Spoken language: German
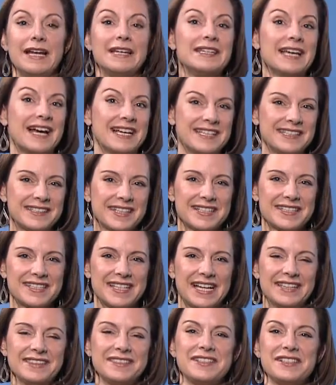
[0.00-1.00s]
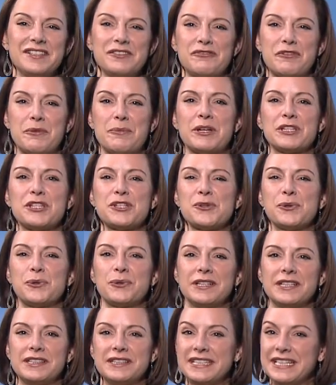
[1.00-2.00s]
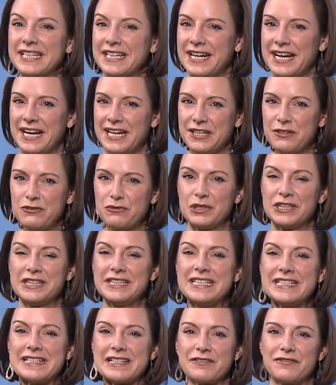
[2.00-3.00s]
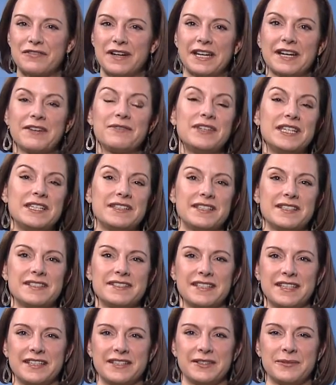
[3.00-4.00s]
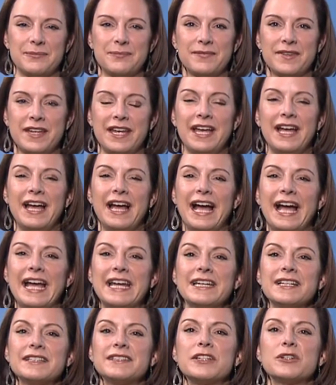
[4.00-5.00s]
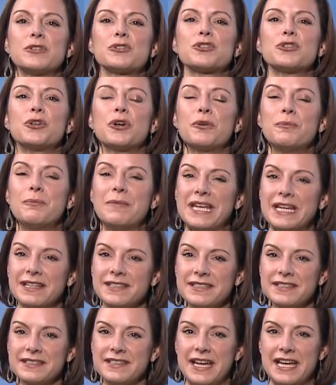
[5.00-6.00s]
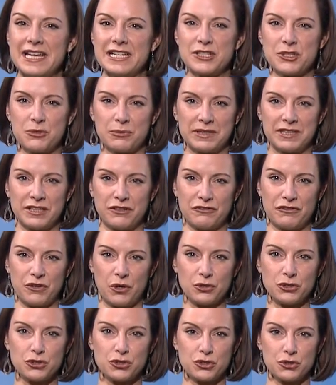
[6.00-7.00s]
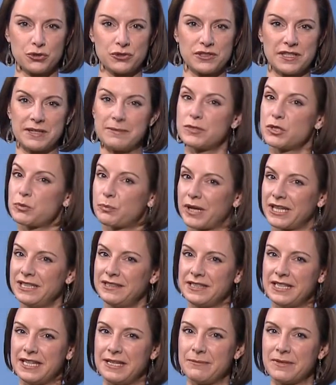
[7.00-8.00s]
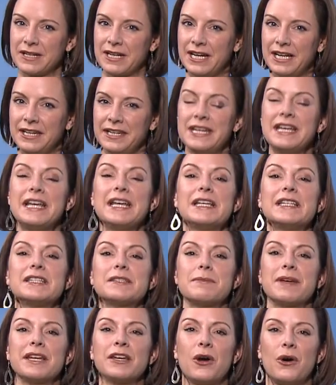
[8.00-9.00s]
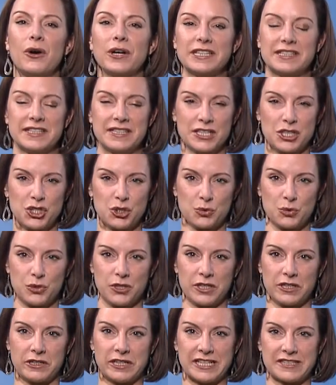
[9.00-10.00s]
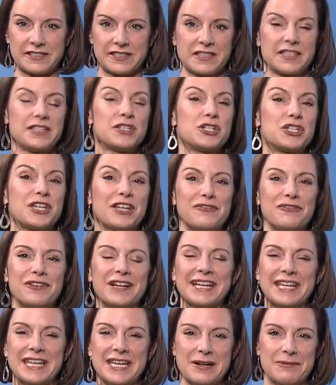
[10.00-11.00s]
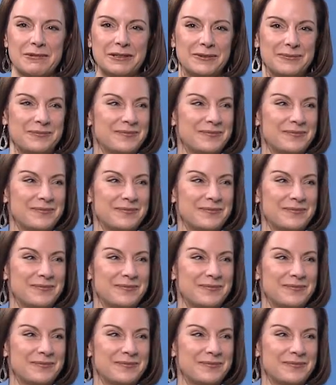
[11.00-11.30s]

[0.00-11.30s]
Ja, interessante Informationen, die gerade für Dieselfahrer wichtig sind. Einer, der uns noch mehr Details über den Frostschutz im Sprit geben kann, ist mein heutiger Studiogast, Stefan Kerbel.